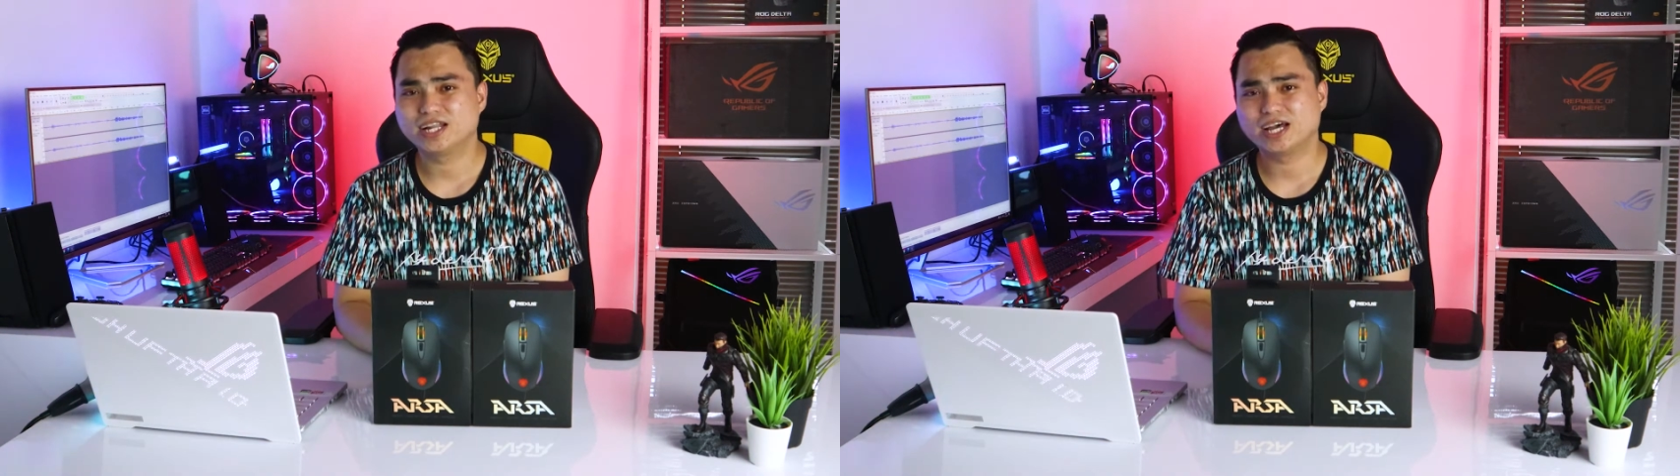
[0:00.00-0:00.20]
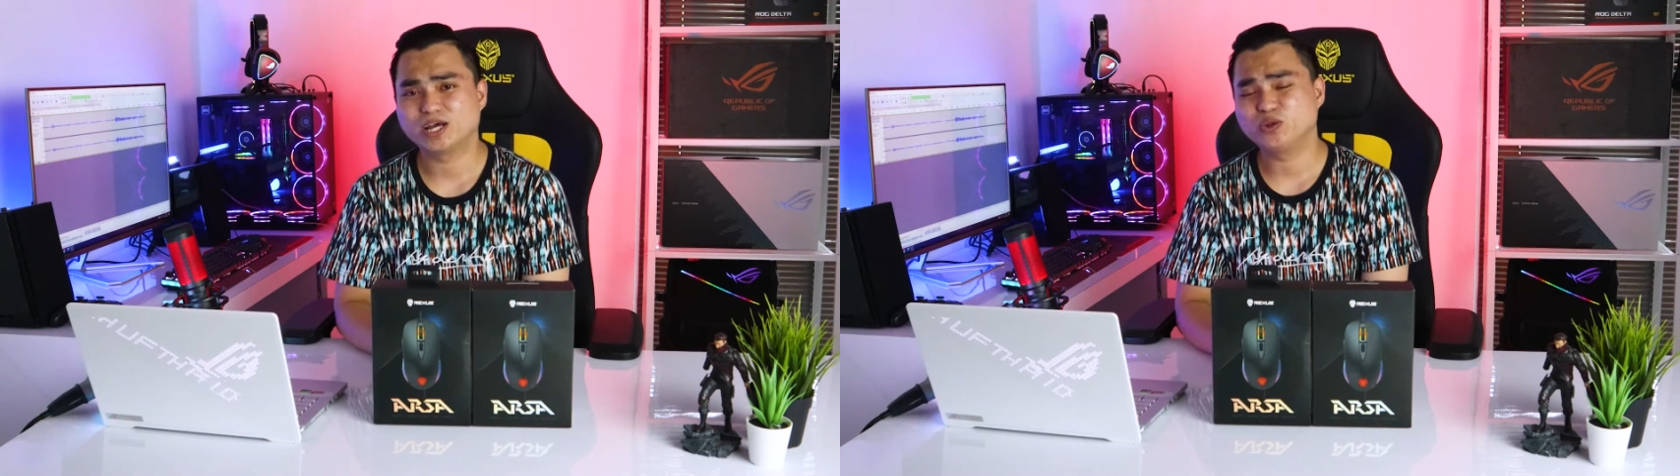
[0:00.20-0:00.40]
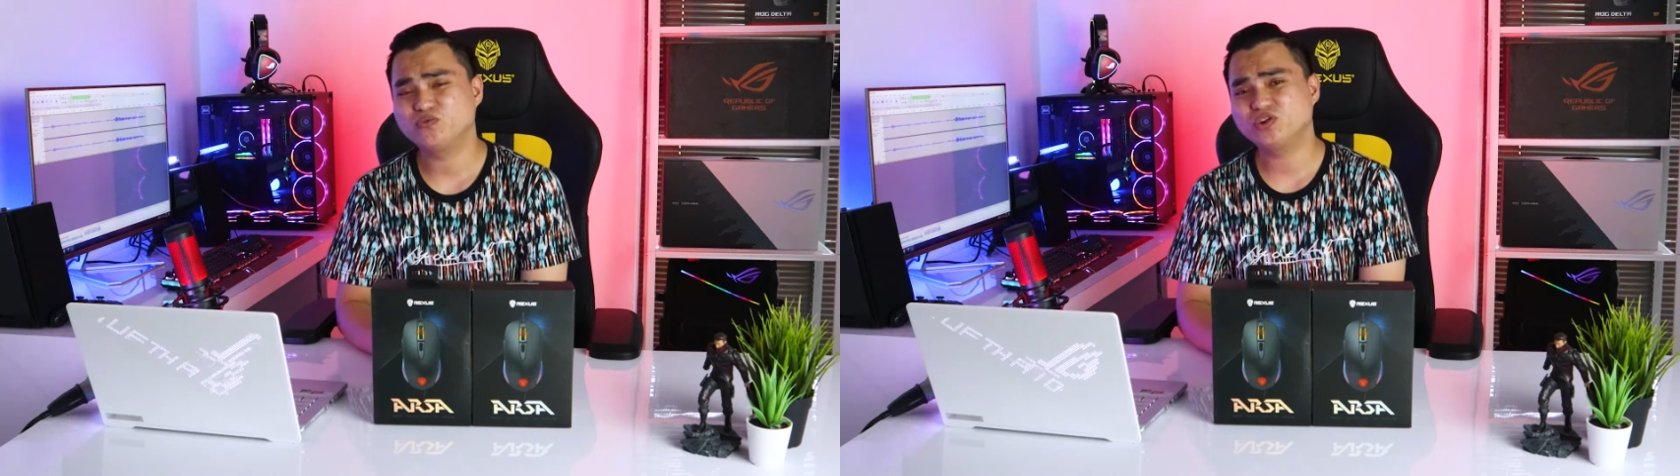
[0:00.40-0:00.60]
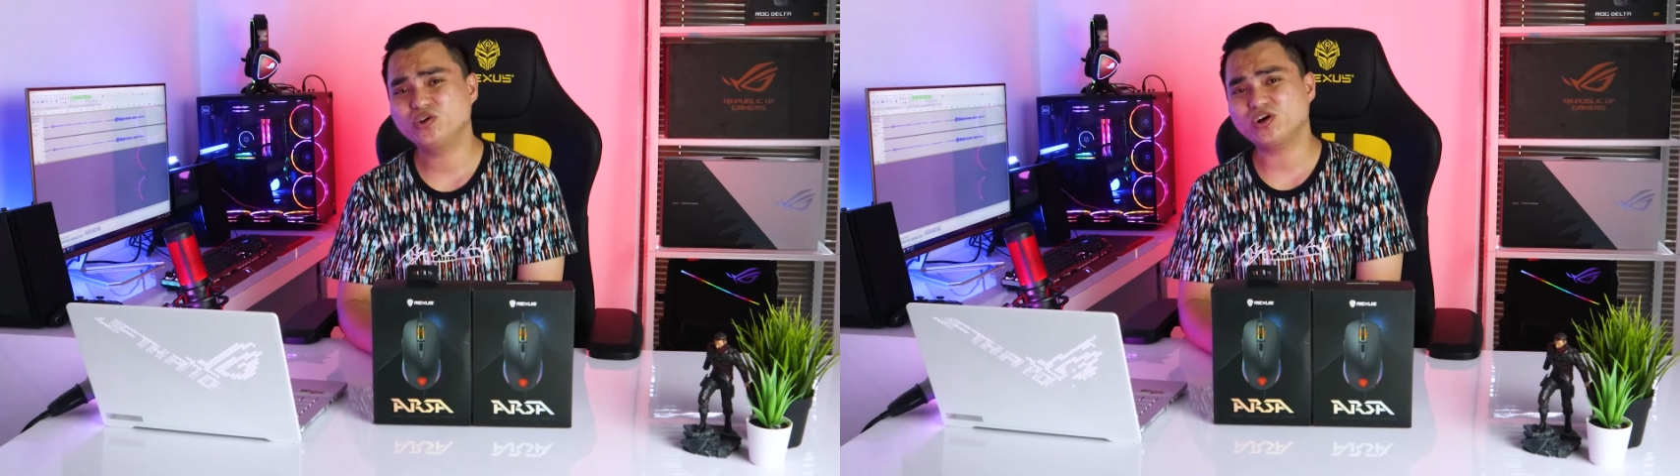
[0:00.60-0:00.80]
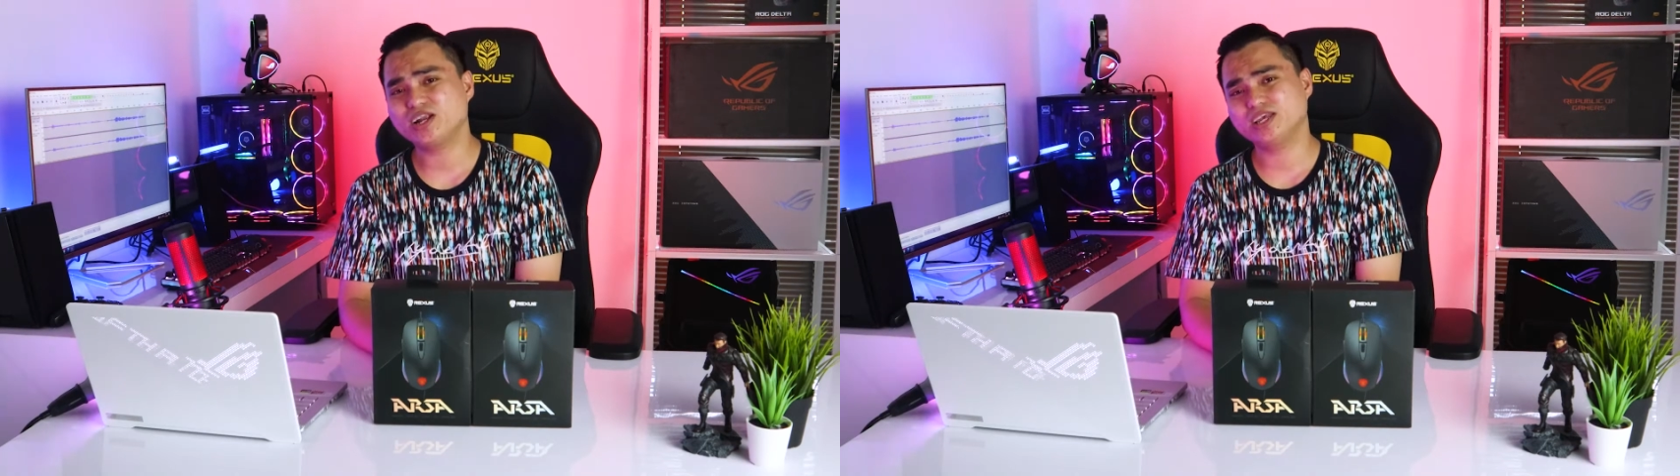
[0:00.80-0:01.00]
Nah di
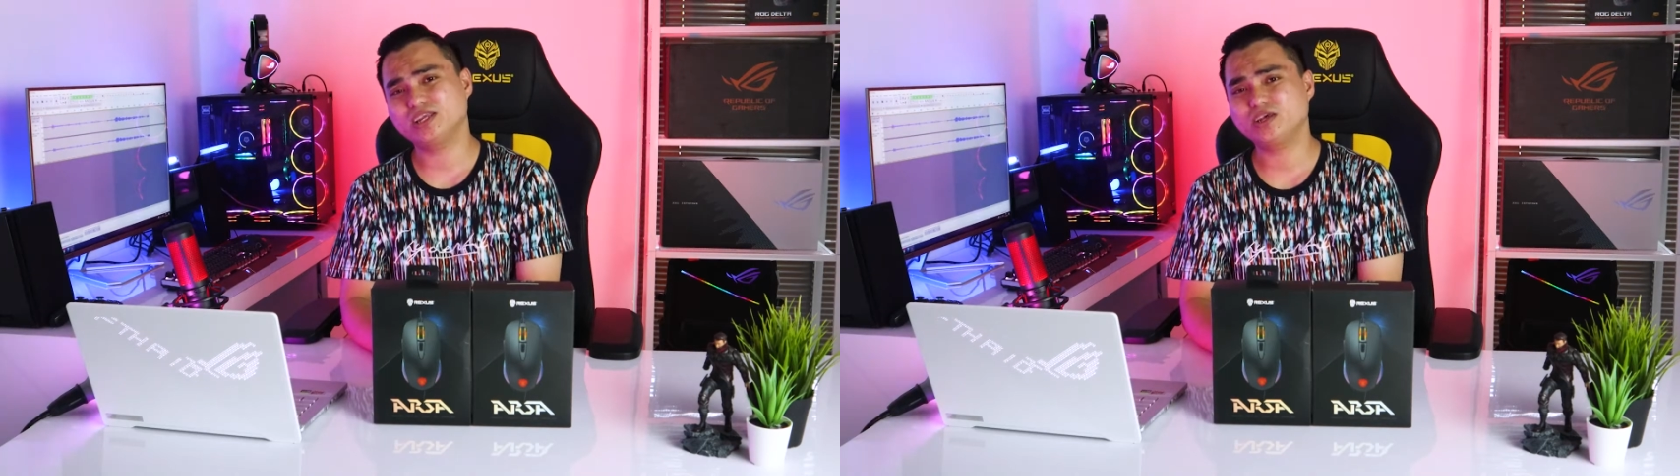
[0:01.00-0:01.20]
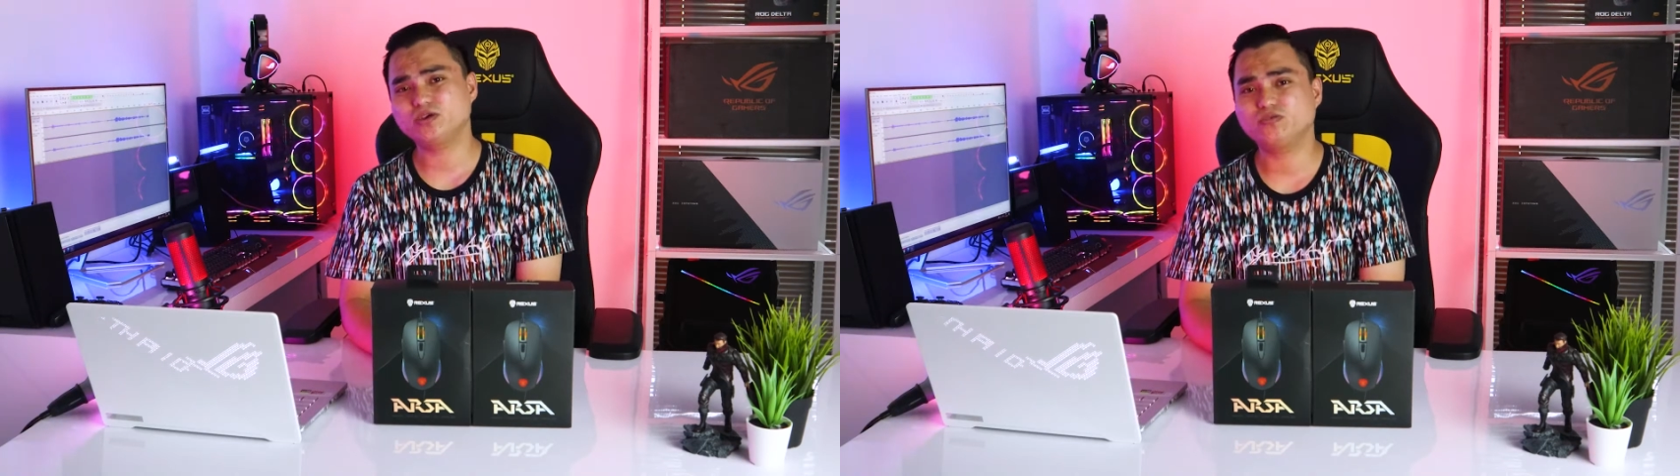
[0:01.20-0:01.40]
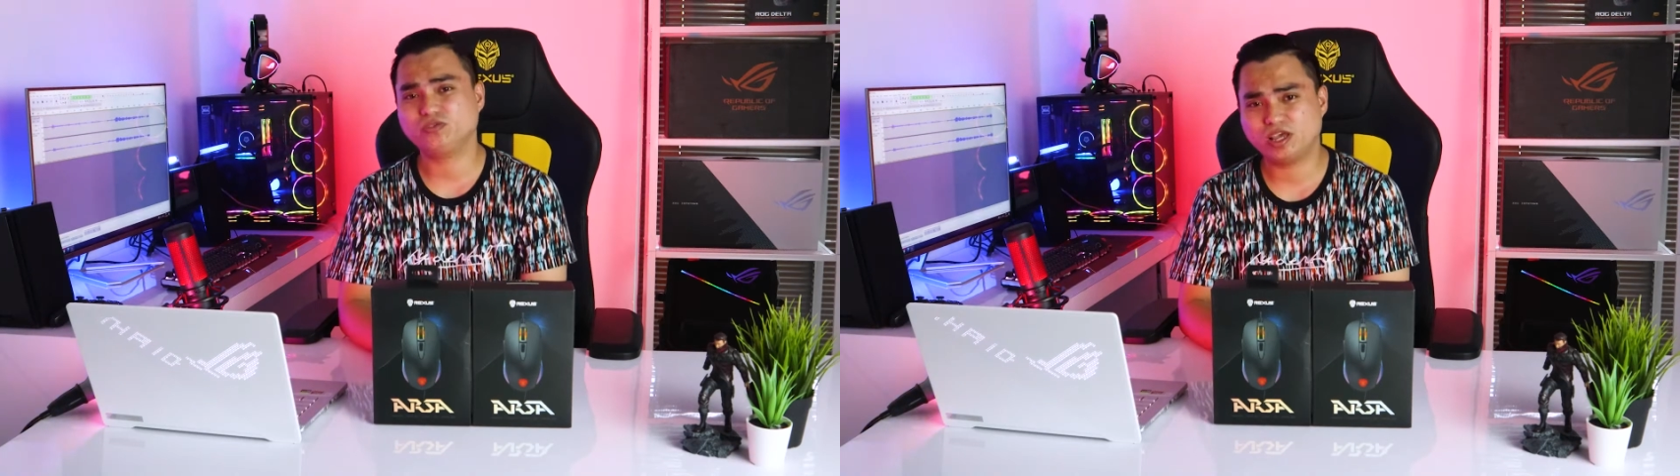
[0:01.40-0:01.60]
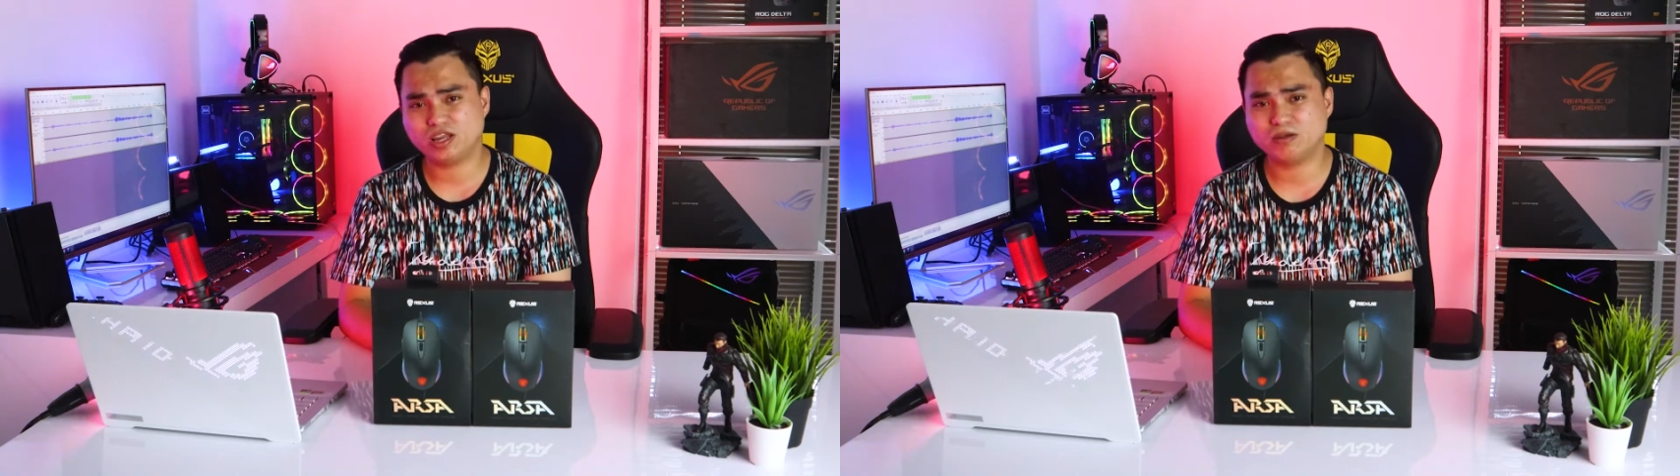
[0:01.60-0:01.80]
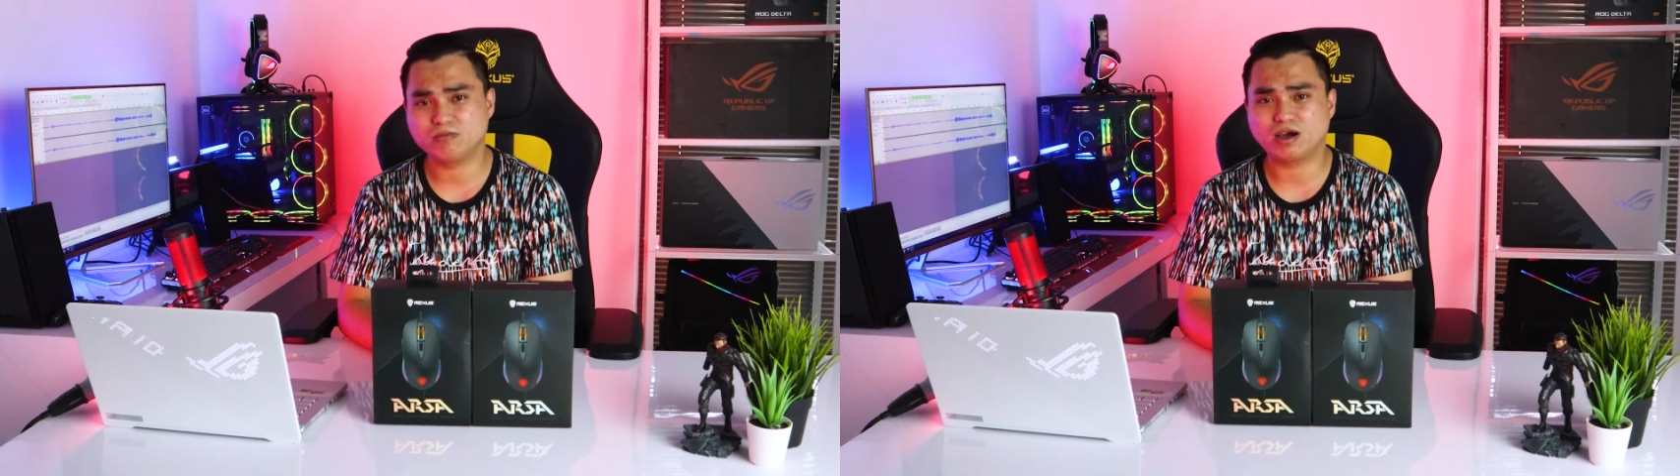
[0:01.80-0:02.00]
video kali ini Gufta
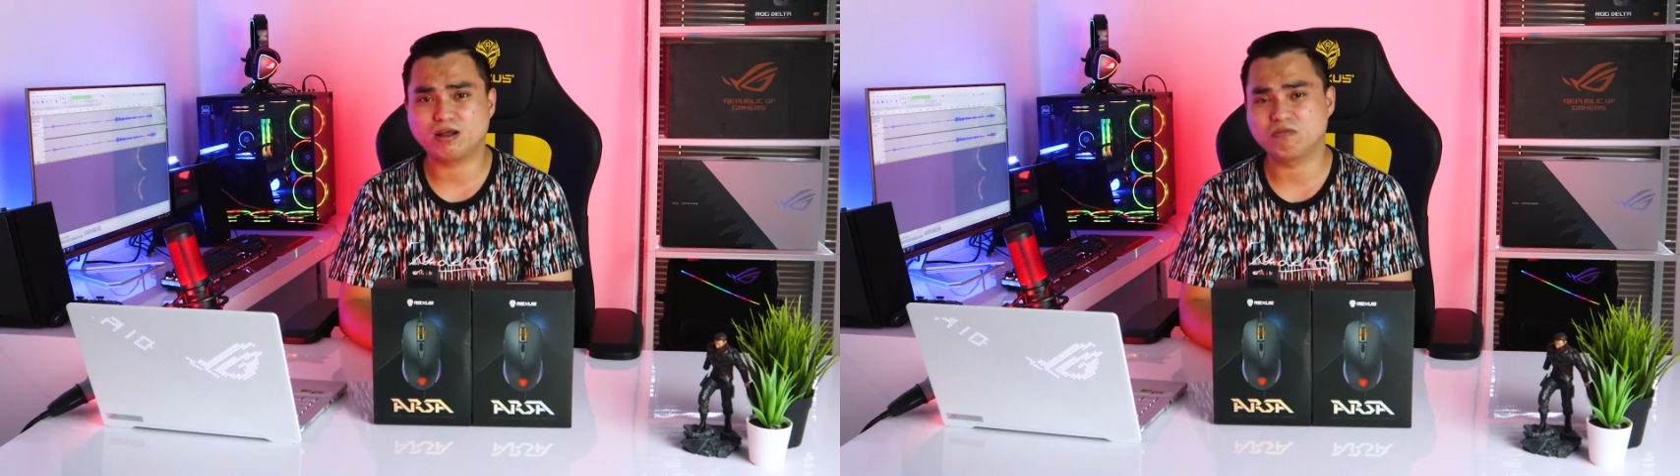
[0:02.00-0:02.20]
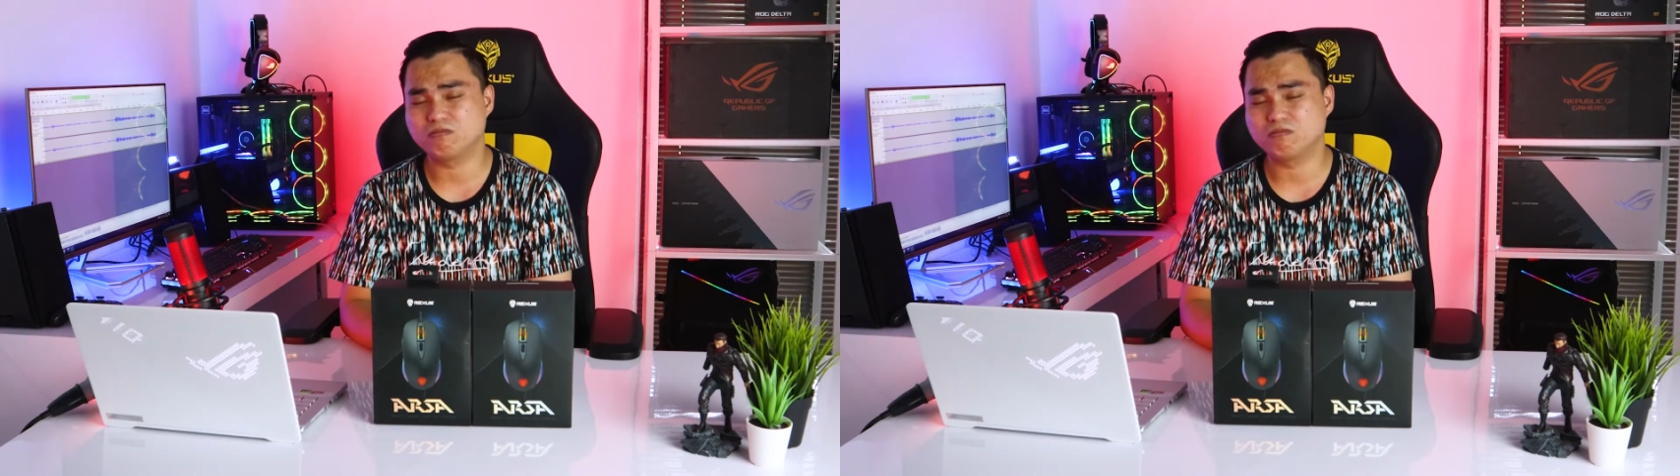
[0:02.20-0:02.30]
Yedi bakal